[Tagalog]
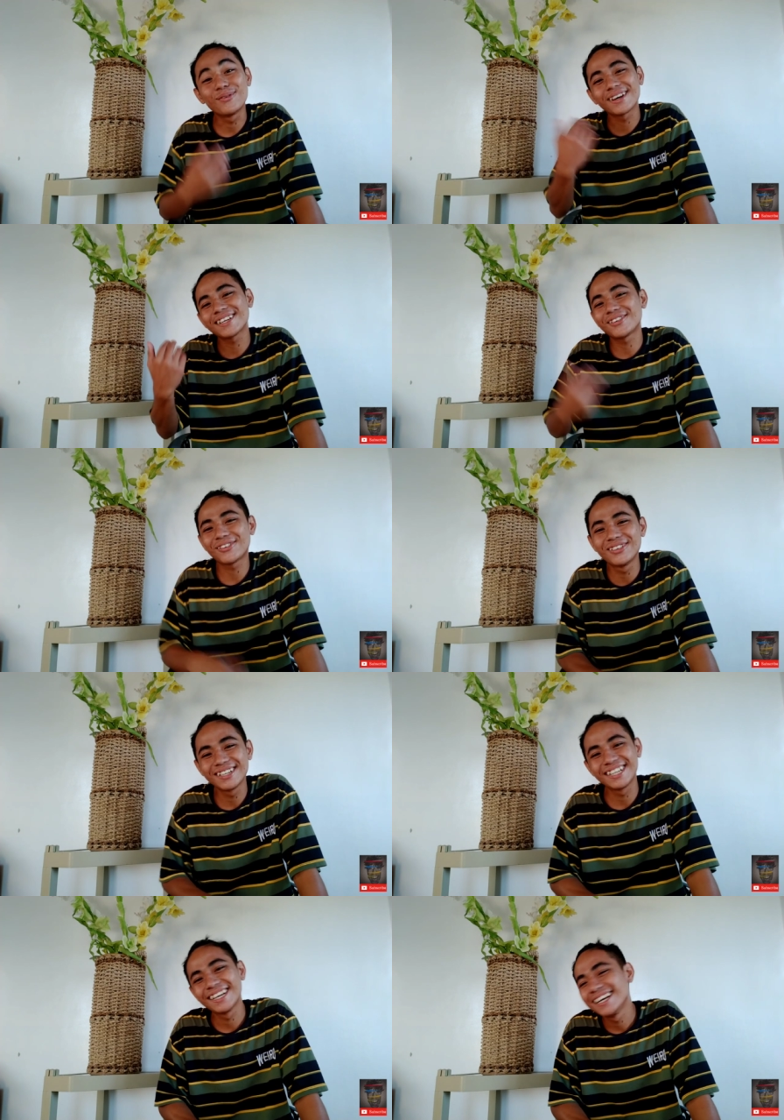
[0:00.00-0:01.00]
buhay ko.
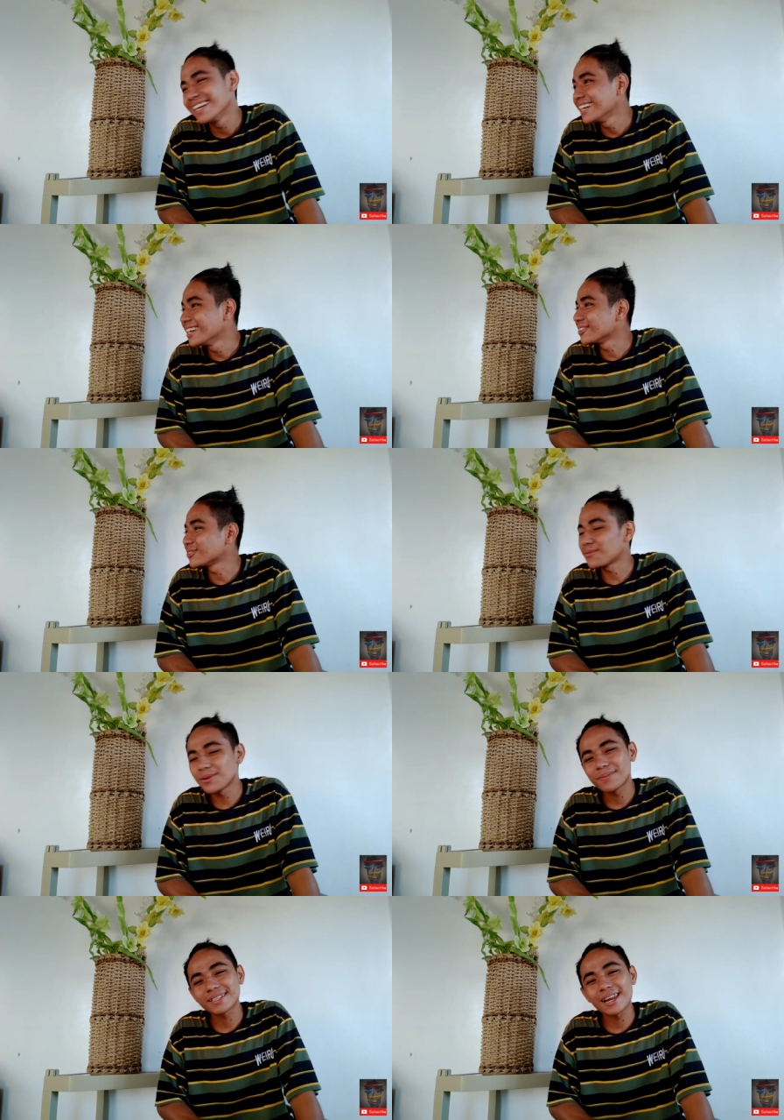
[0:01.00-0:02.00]
so
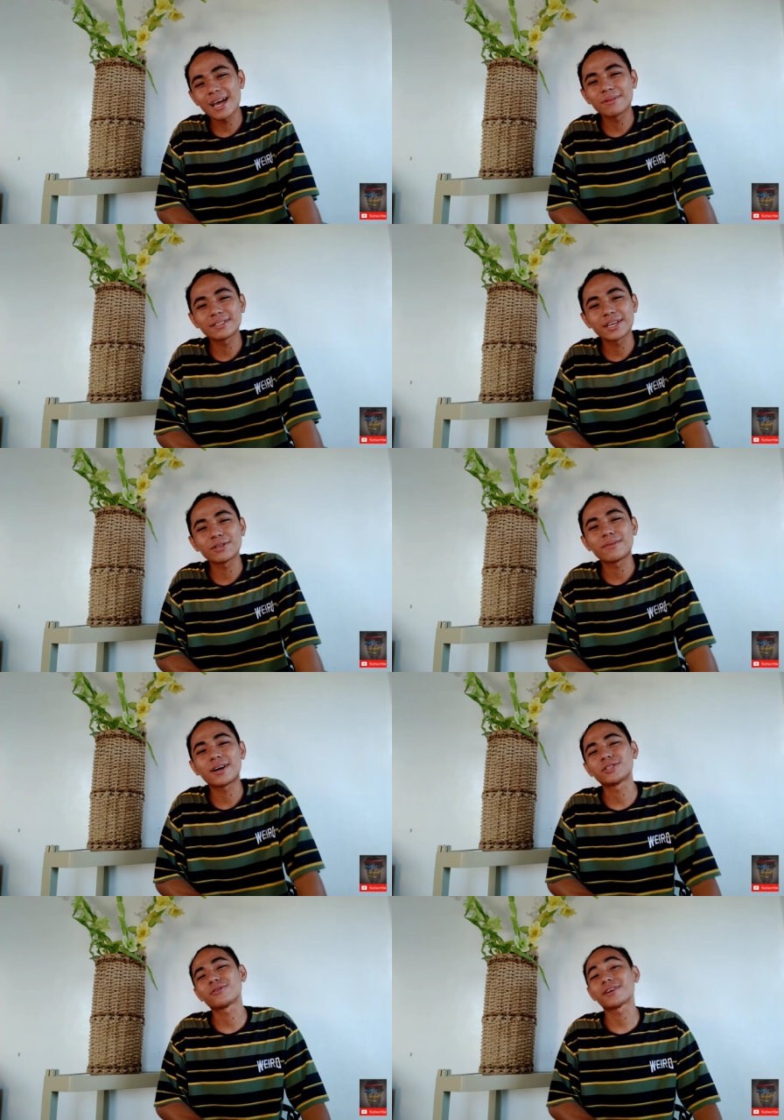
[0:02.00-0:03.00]
magpasalamat sa inyo
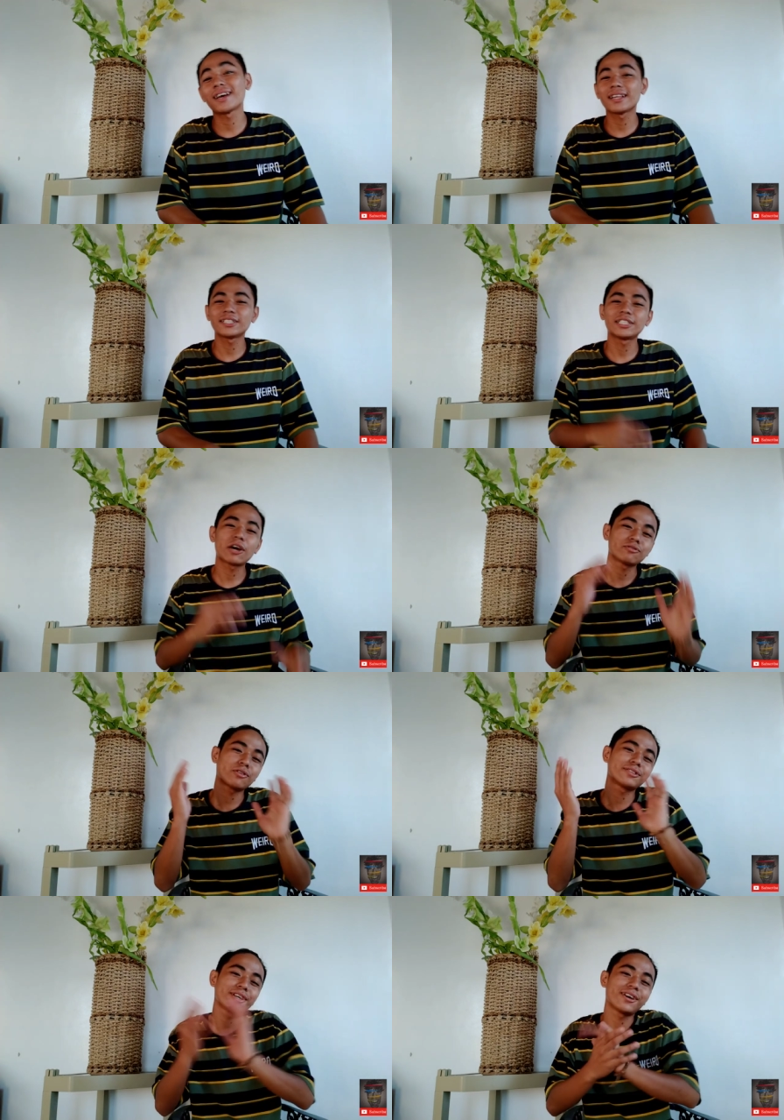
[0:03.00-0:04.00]
mga kasungke at
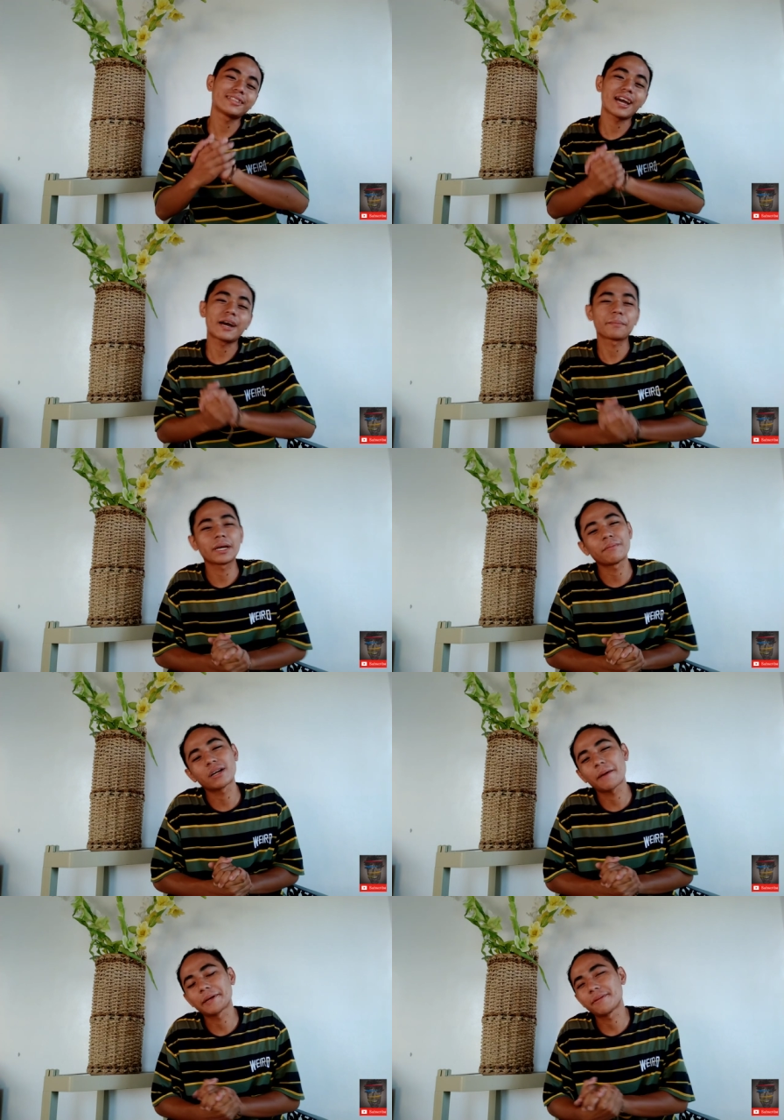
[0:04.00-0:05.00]
shoutout sa iyo Ate Ami.
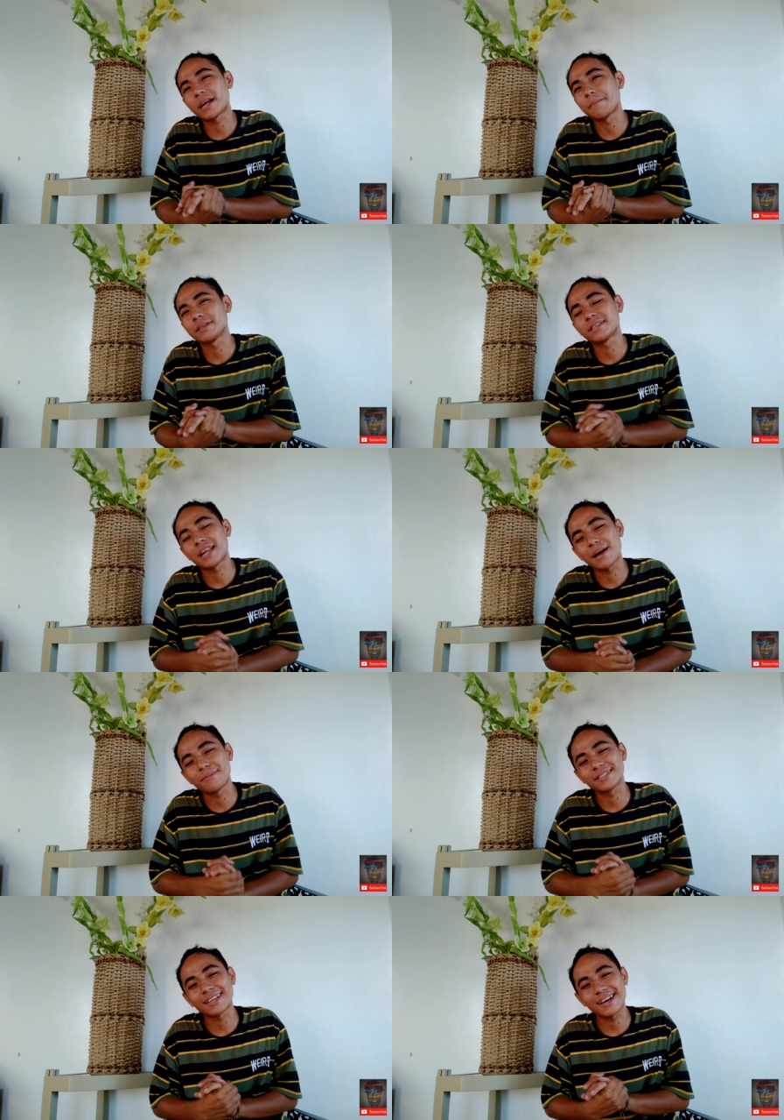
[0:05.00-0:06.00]
Maraming maraming
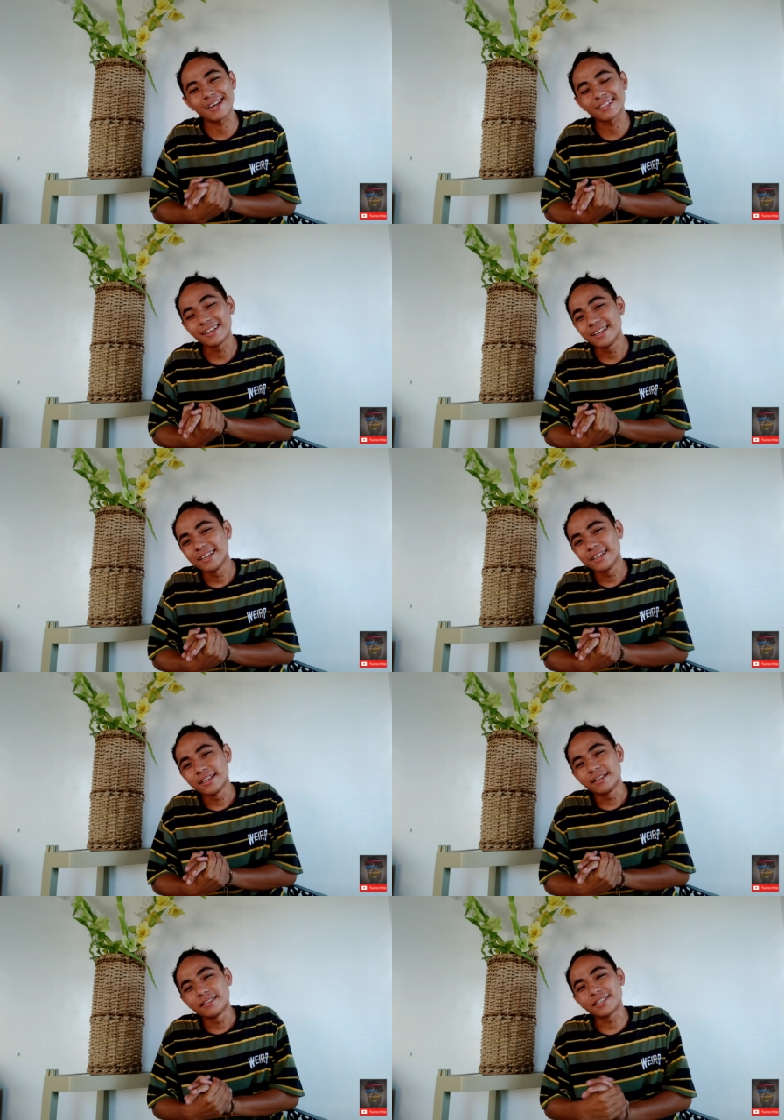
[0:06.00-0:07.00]
salamat at
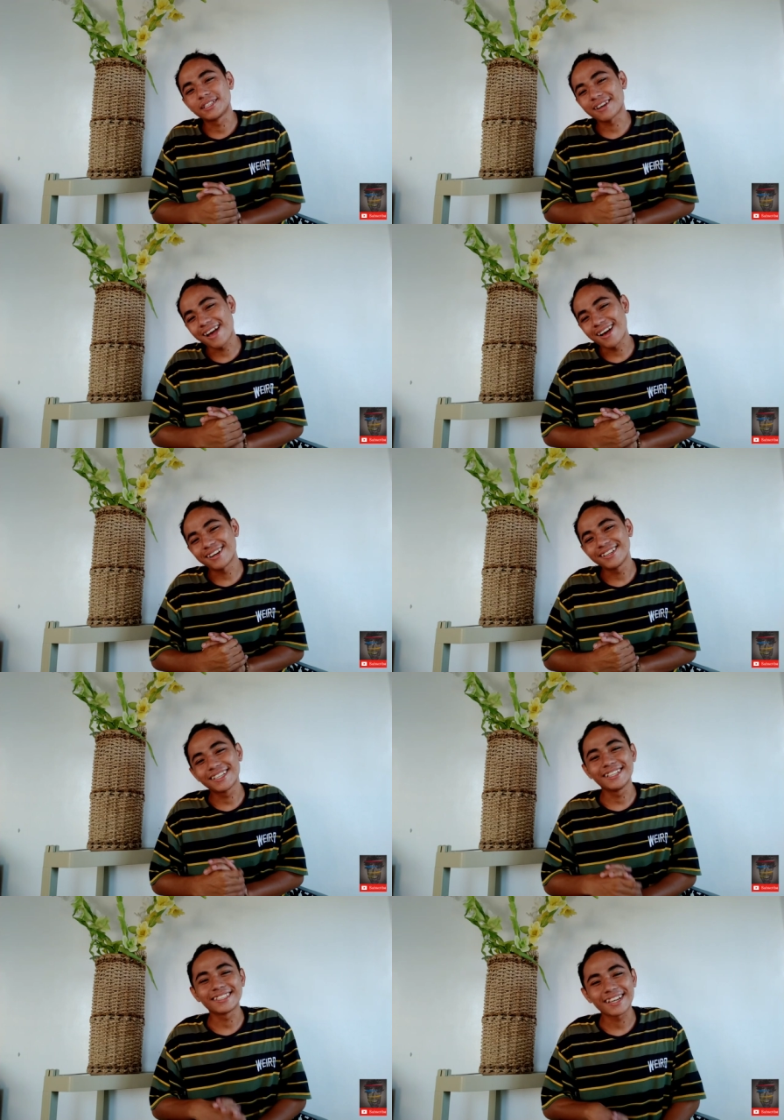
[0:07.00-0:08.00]
nagtyaga ka
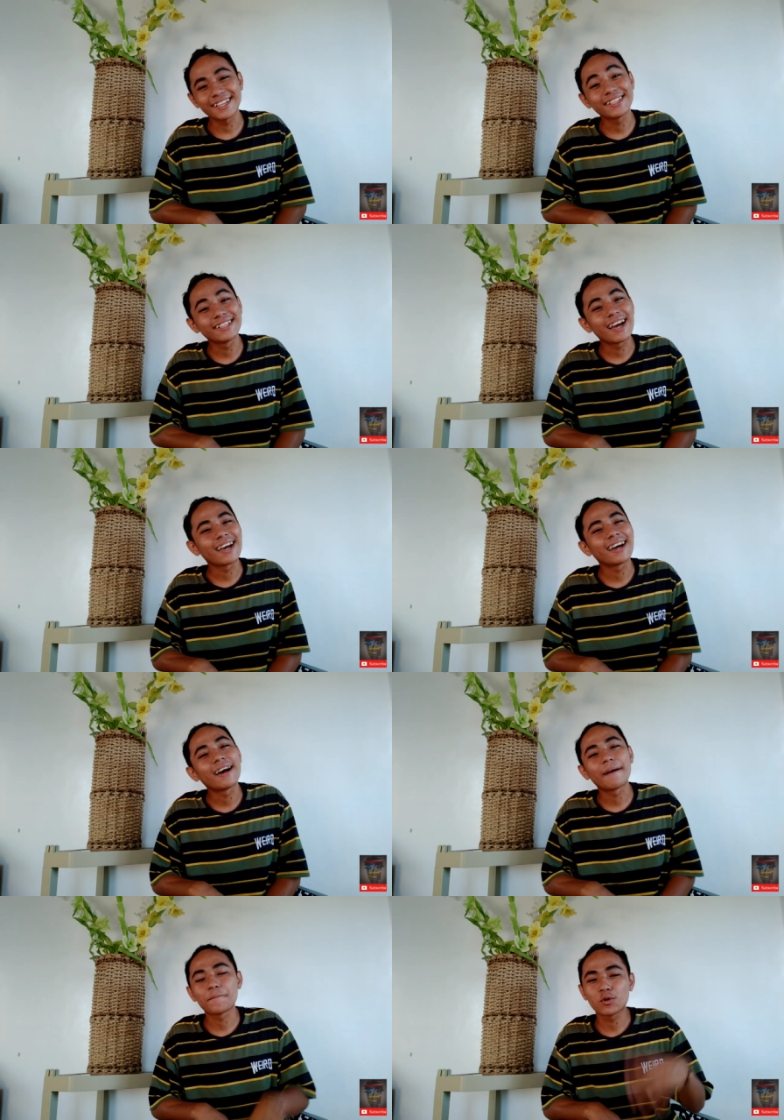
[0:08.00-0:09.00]
naghintay na
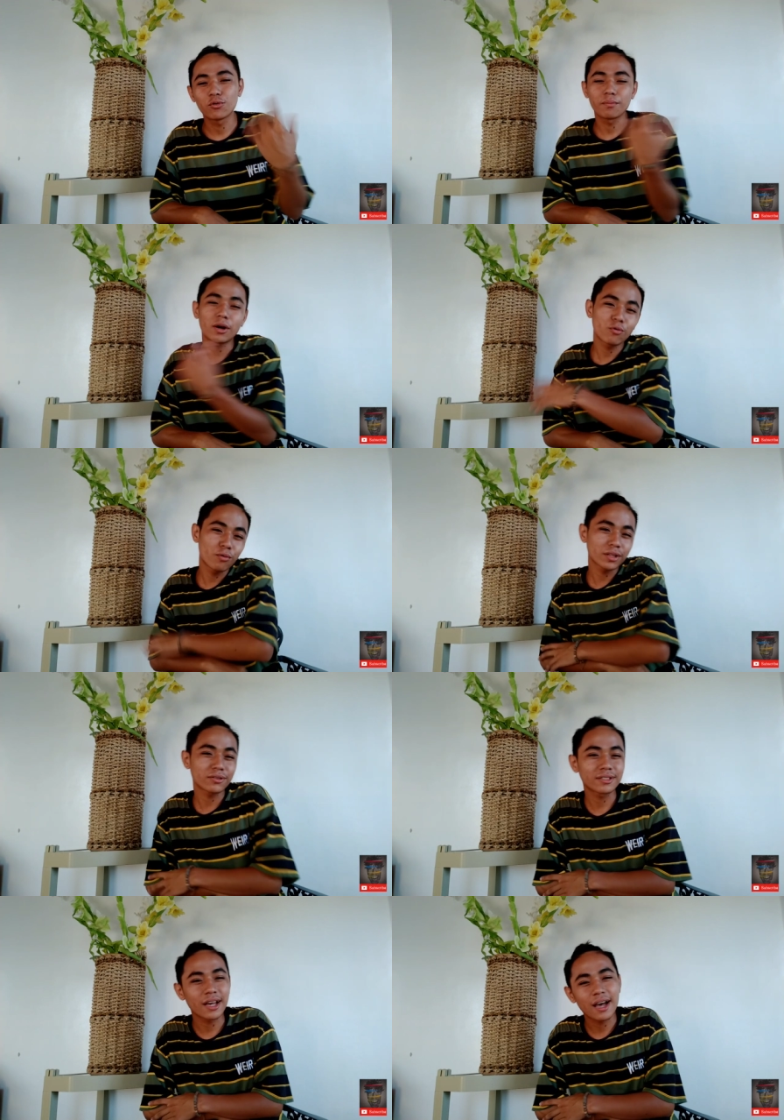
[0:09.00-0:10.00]
makuha
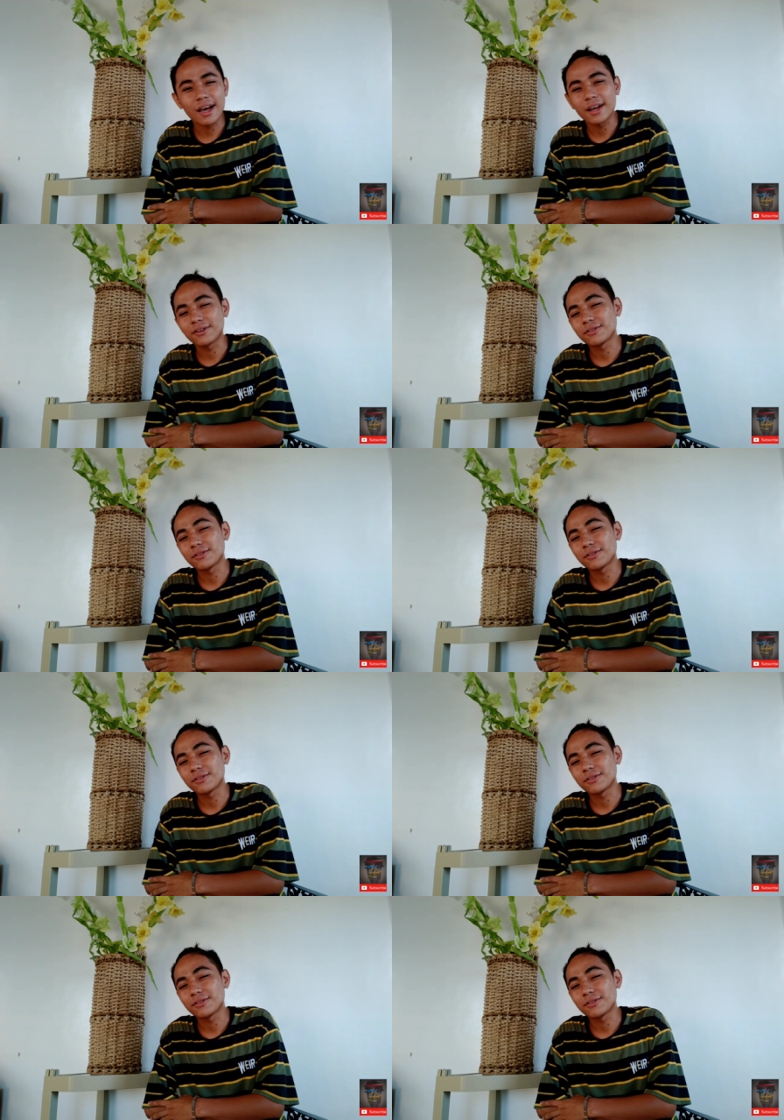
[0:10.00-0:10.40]
to sa